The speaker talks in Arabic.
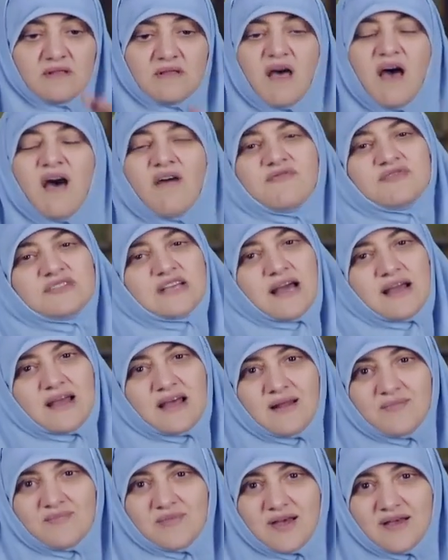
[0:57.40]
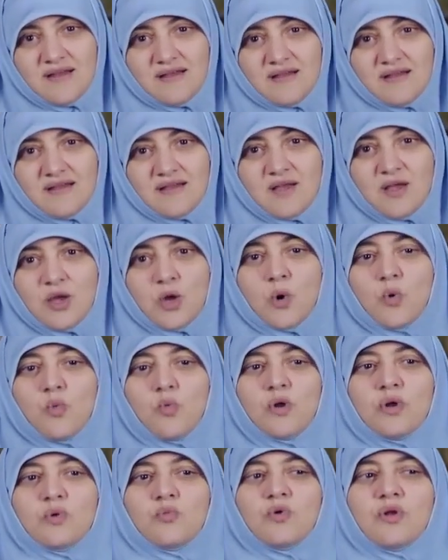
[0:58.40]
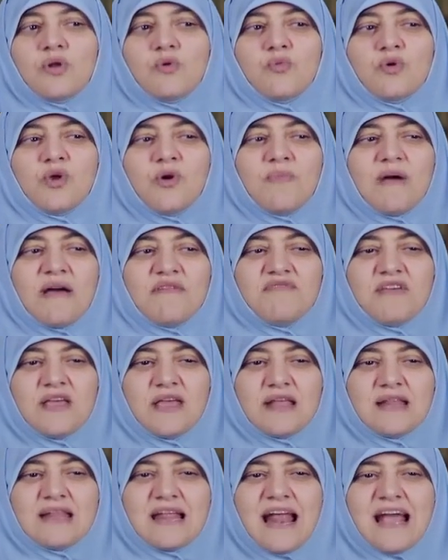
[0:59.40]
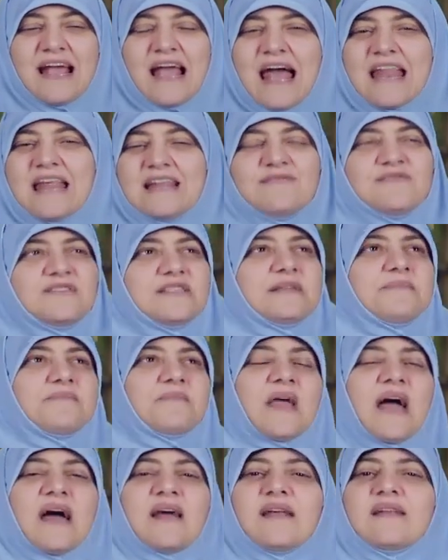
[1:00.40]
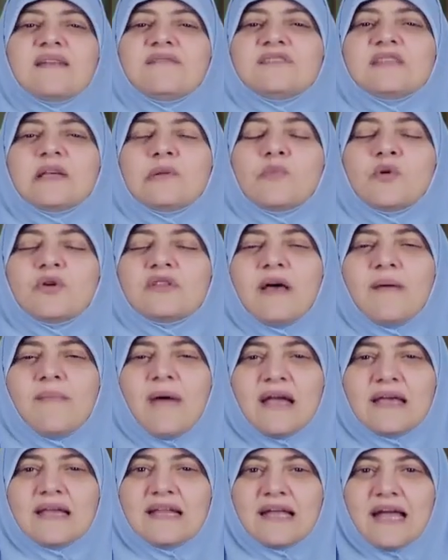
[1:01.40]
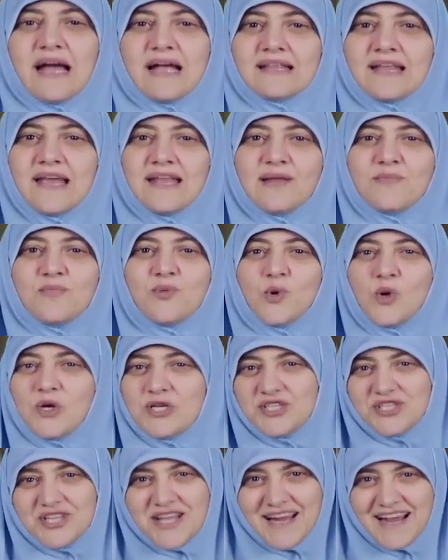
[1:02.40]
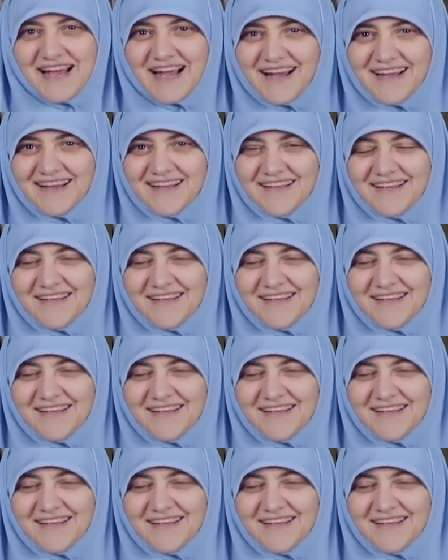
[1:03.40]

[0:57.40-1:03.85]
نحافظ على الكلام ده ويبقى في نراجع انا نفسي انا نفسي المجتمع يرجع تاني بروح الشريعه